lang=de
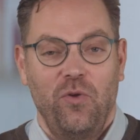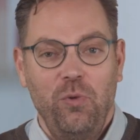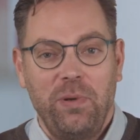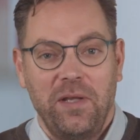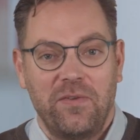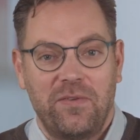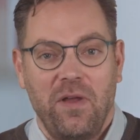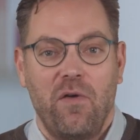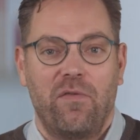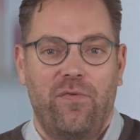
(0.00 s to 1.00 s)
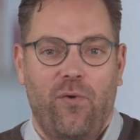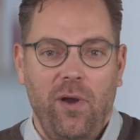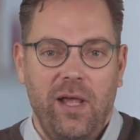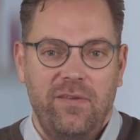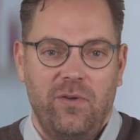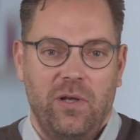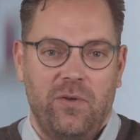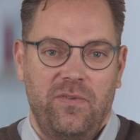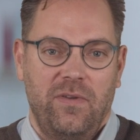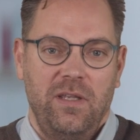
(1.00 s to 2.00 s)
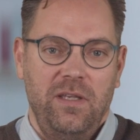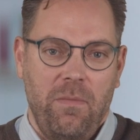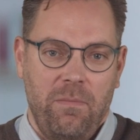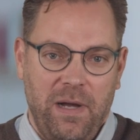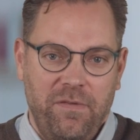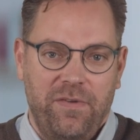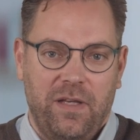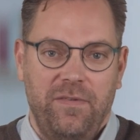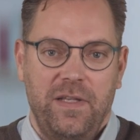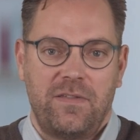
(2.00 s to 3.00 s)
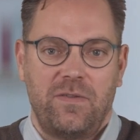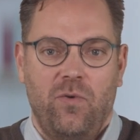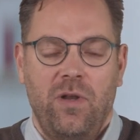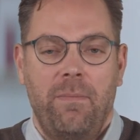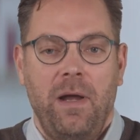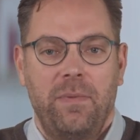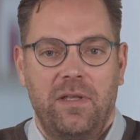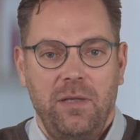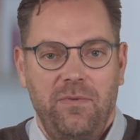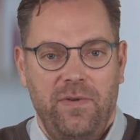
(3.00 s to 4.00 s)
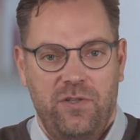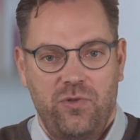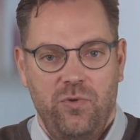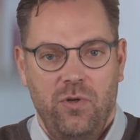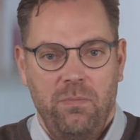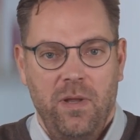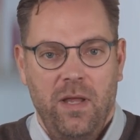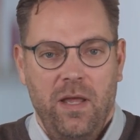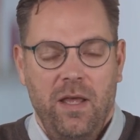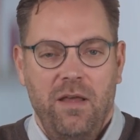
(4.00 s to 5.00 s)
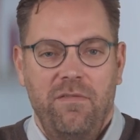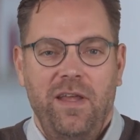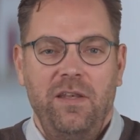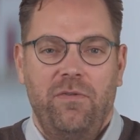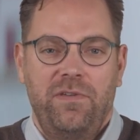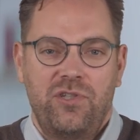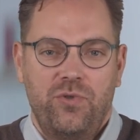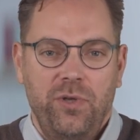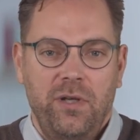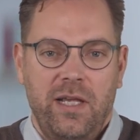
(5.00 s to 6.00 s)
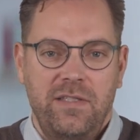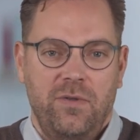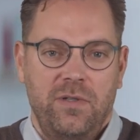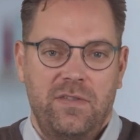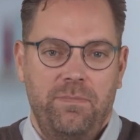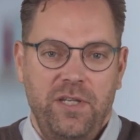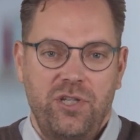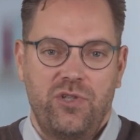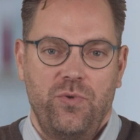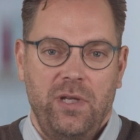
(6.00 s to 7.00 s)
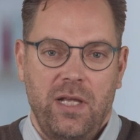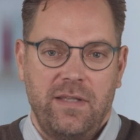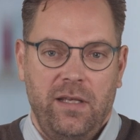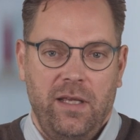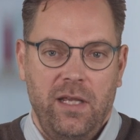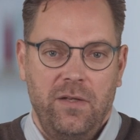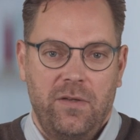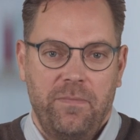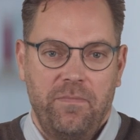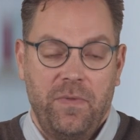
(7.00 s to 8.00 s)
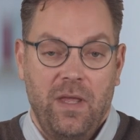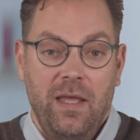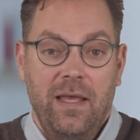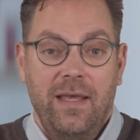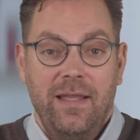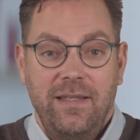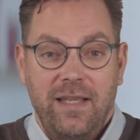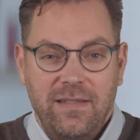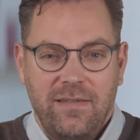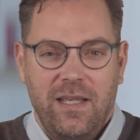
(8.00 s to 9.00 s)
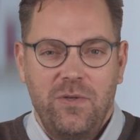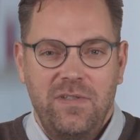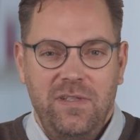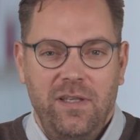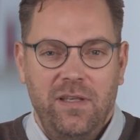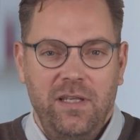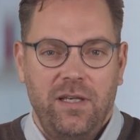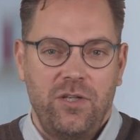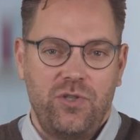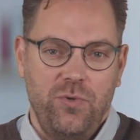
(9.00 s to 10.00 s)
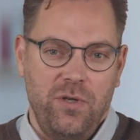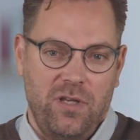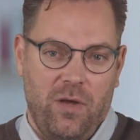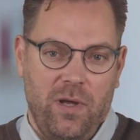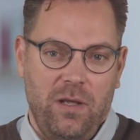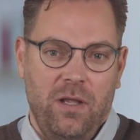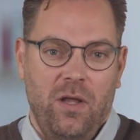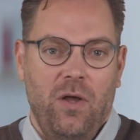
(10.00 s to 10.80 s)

Übrigens, Vorleistungen aus Ihrem Bankfachwirts- oder Bankbetriebswirtstudium werden auf die Studienleistung des Bachelorstudiengangs angerechnet. Das reduziert Ihre Studiendauer